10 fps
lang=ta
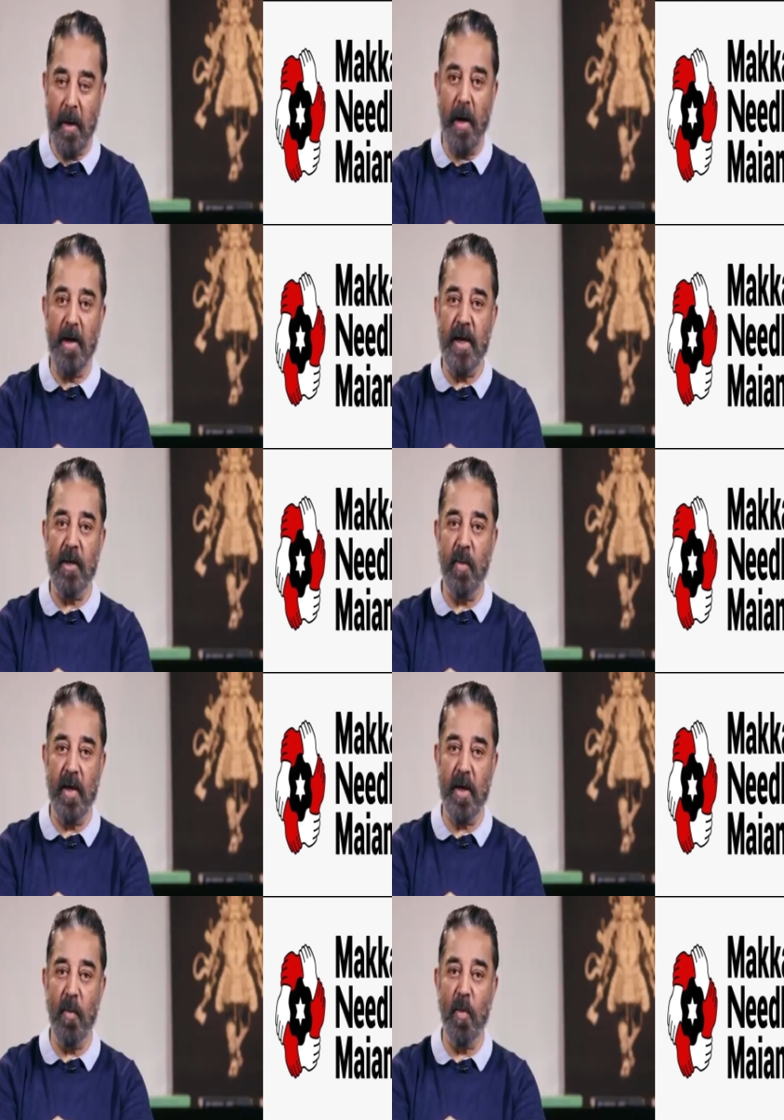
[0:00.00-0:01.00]
மக்கள் நீதி
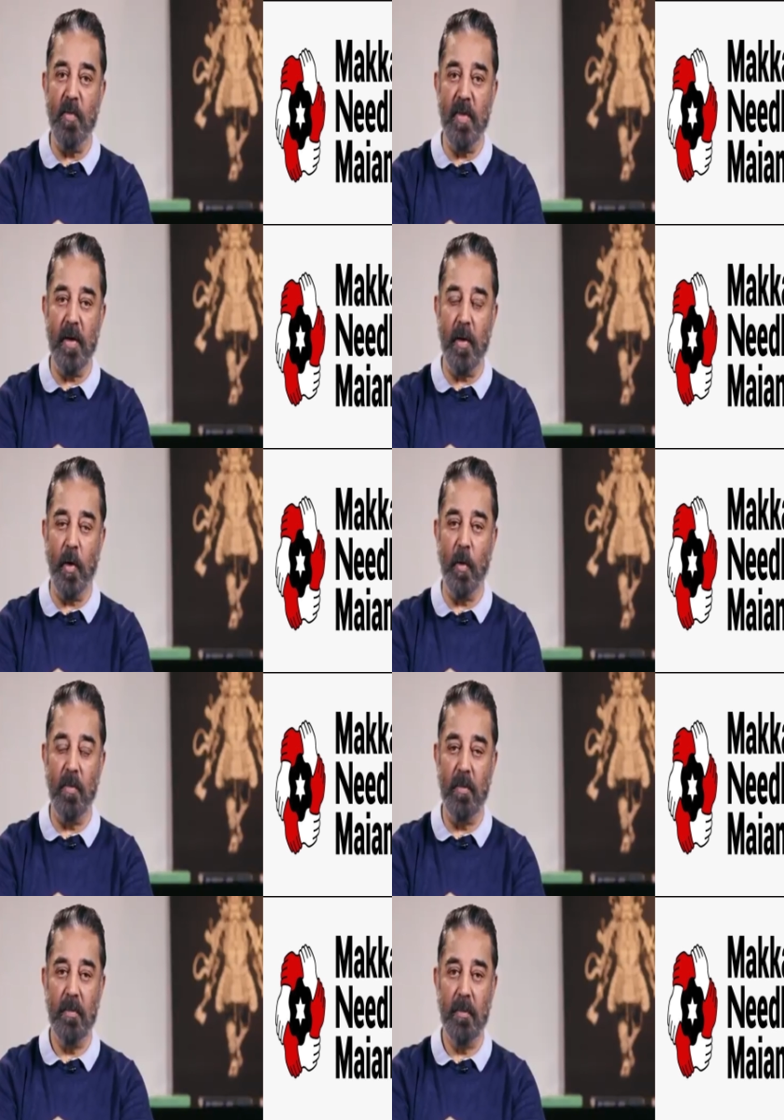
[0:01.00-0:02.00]
மையமும்
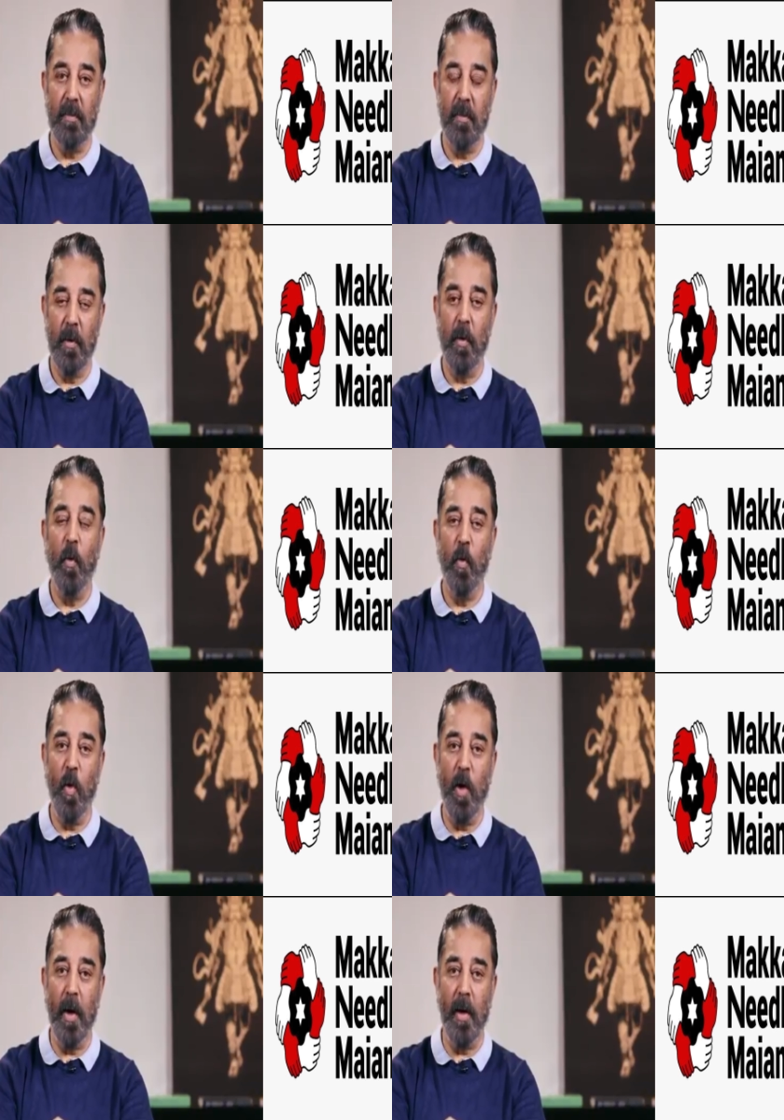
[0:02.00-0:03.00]
இருக்கும்
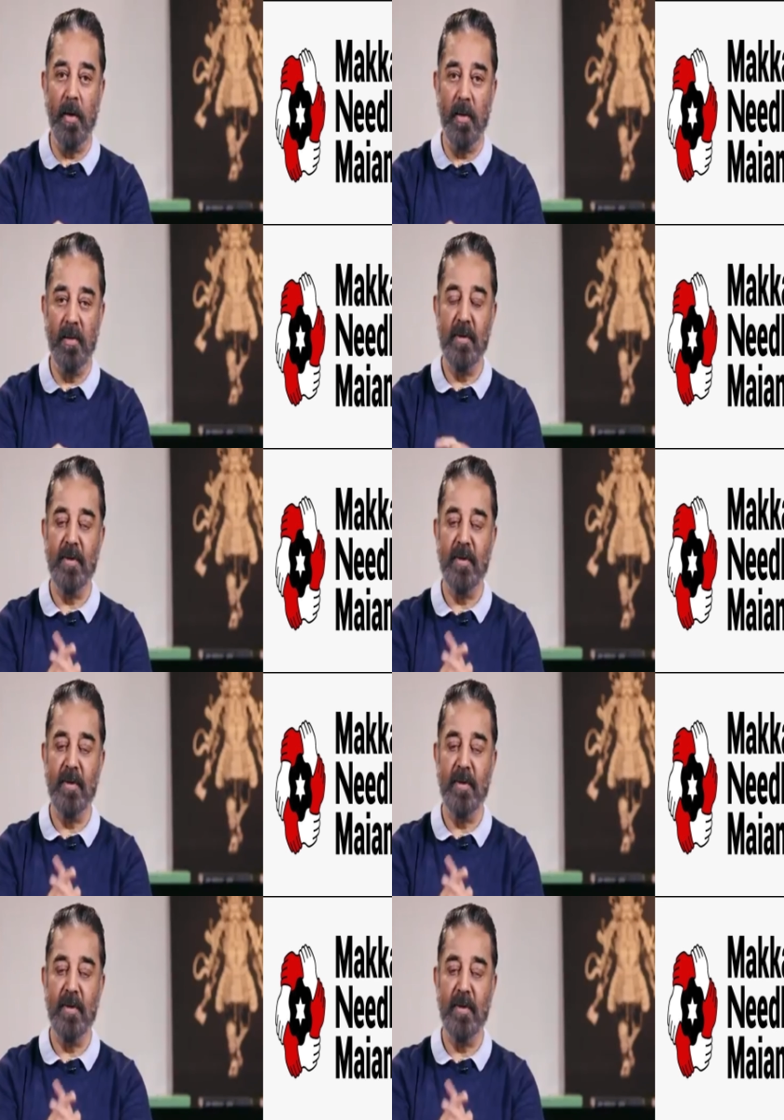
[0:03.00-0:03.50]
உங்கள்